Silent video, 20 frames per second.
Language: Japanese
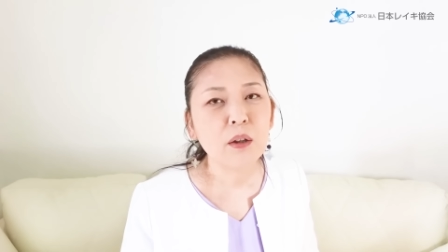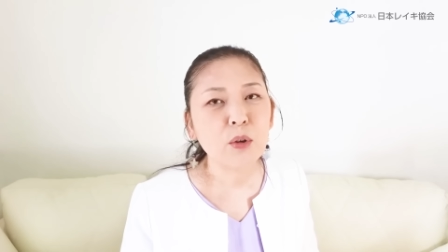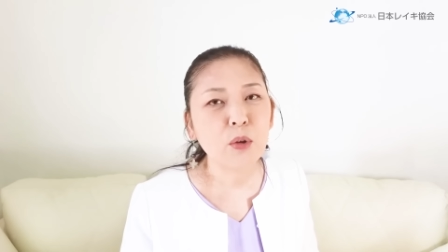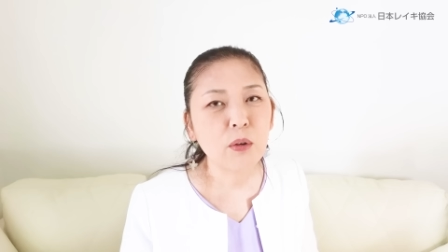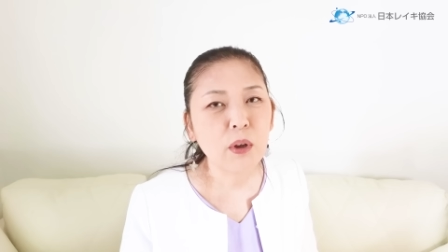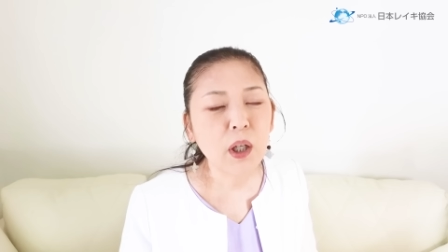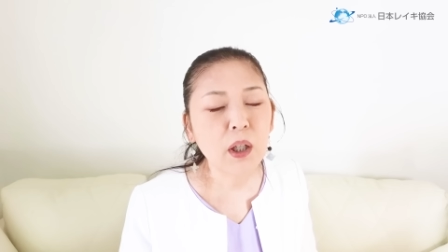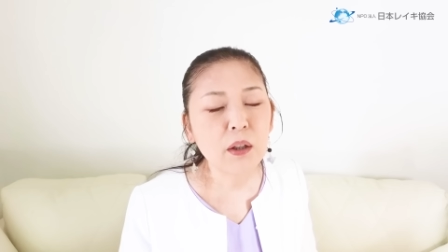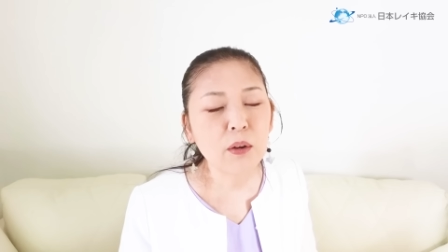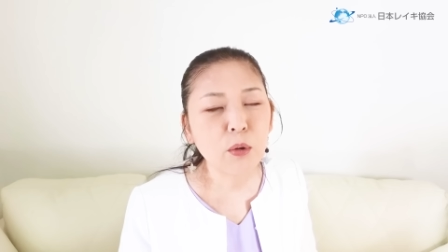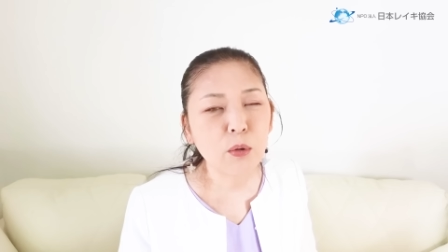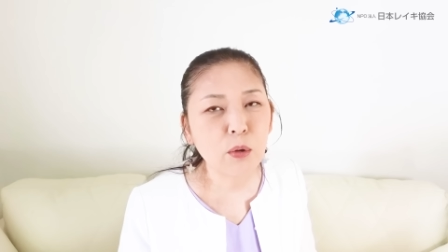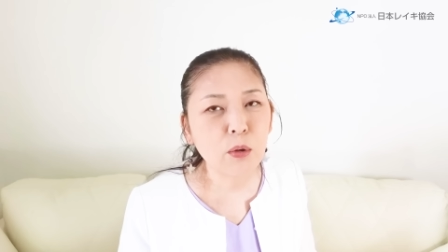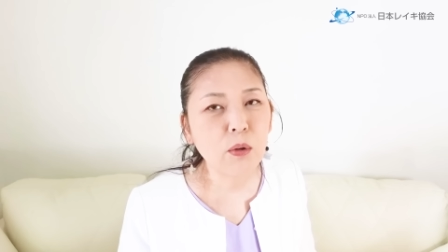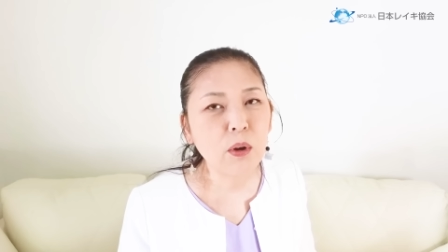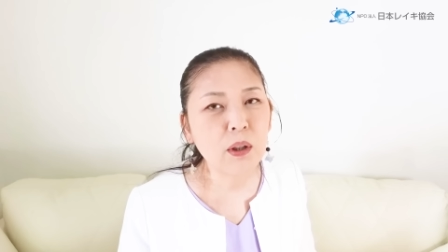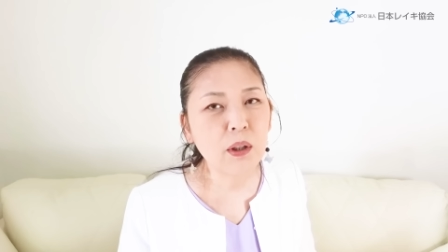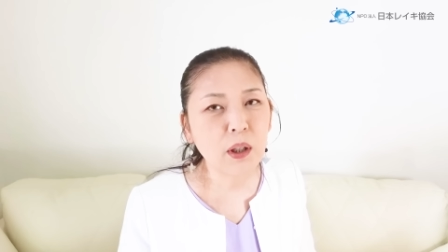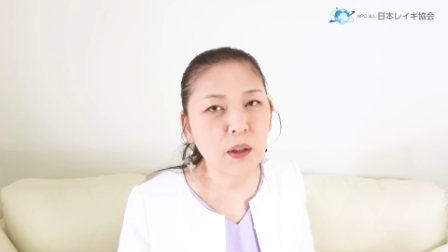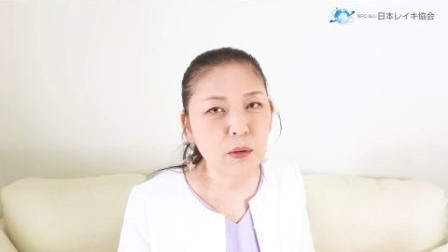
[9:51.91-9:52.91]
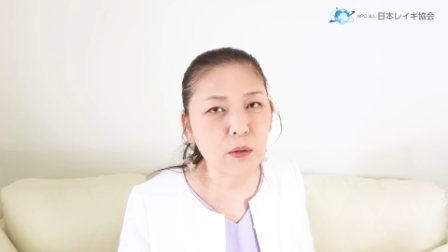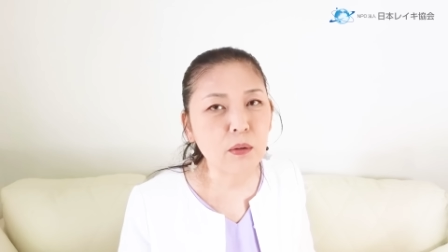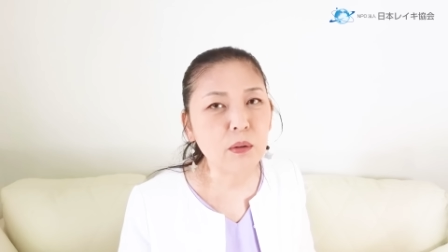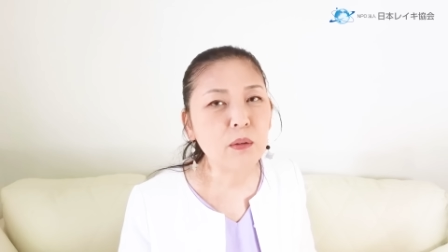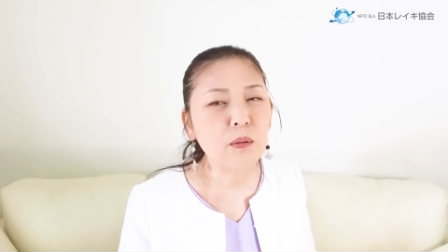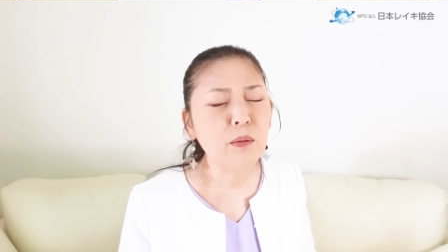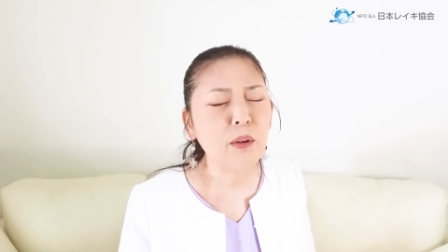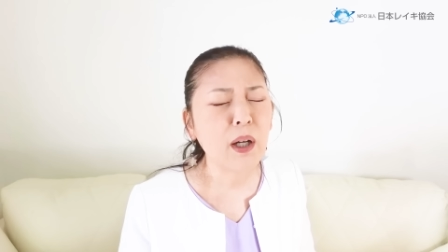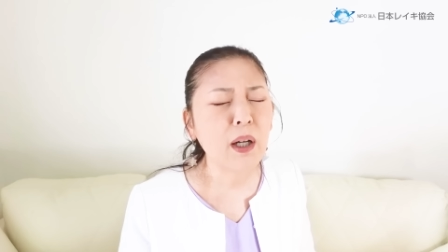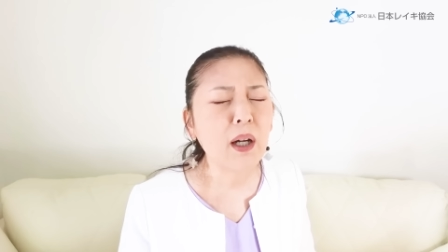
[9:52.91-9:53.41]
捉えどころがな
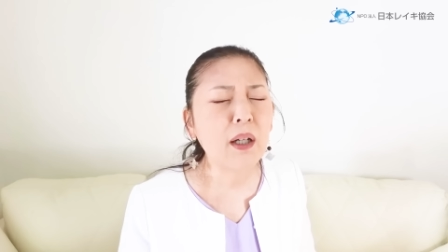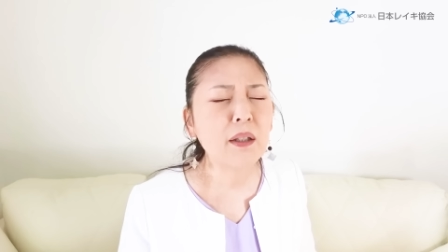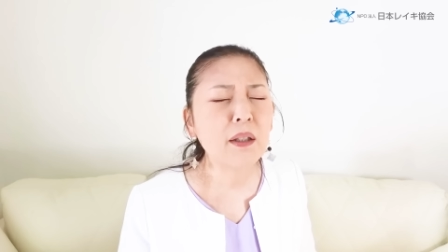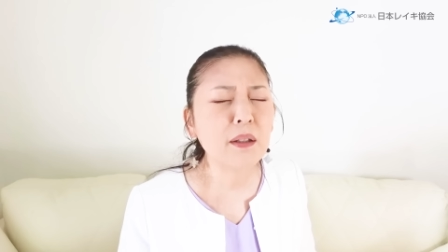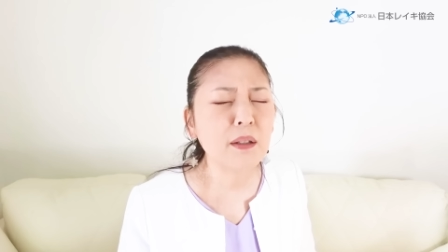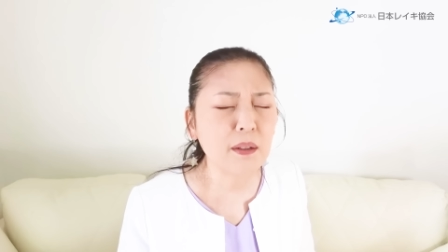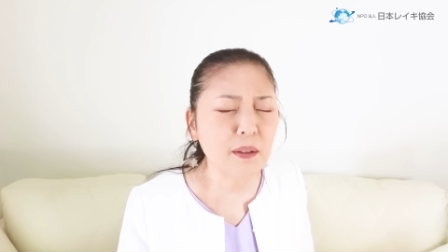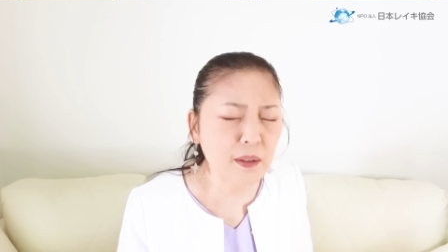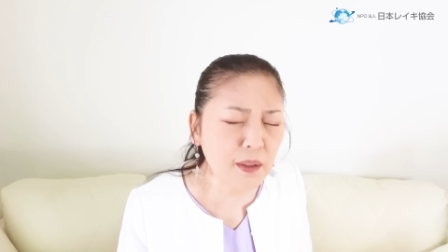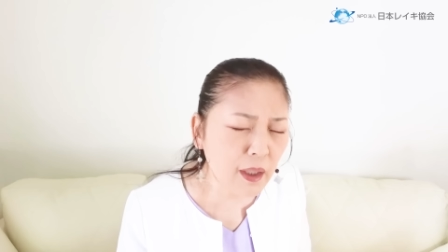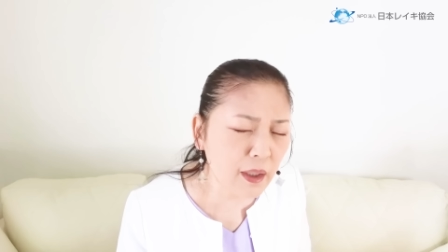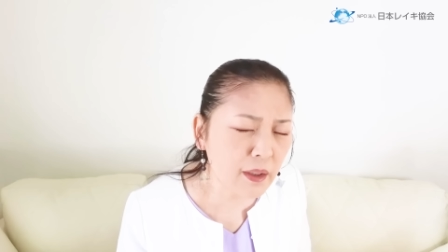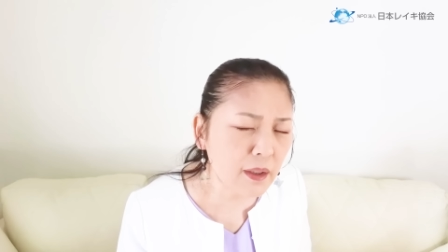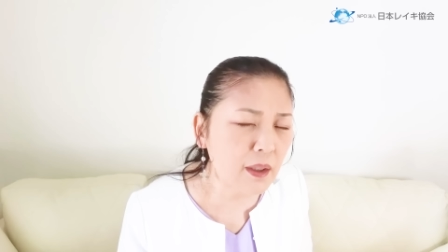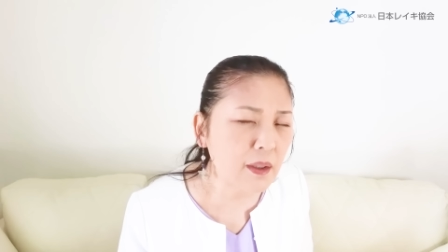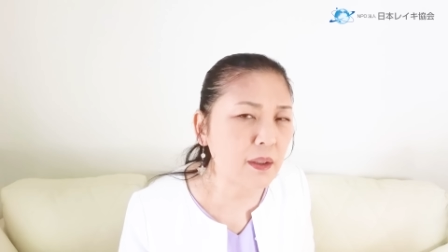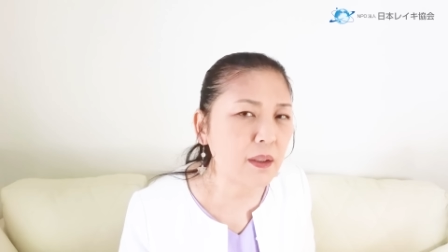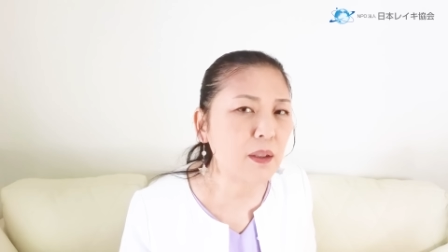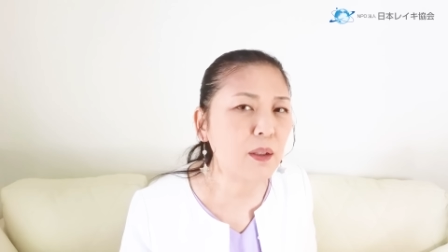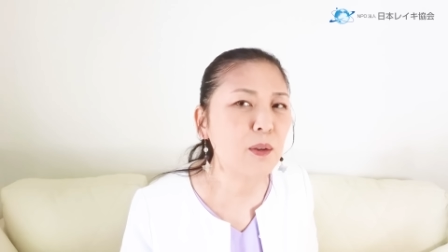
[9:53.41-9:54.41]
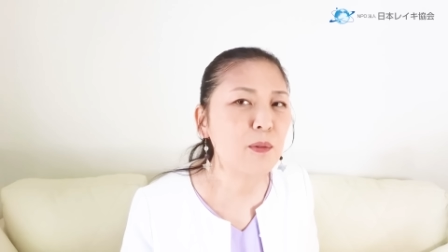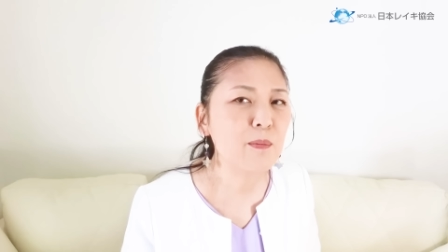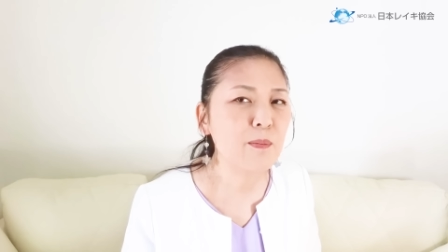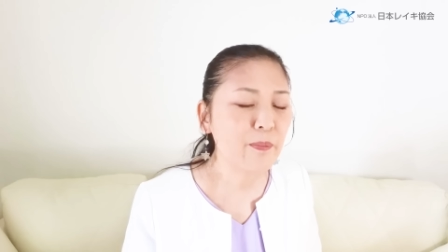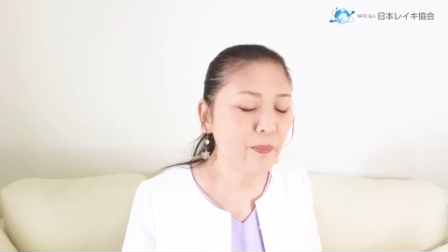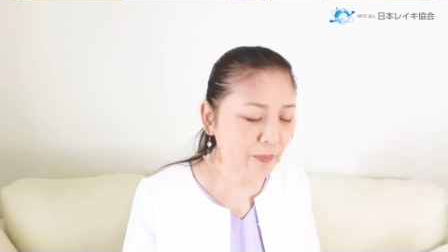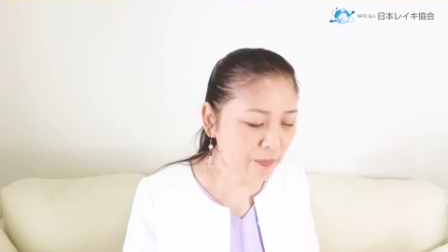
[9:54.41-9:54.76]
く分かりづらいです。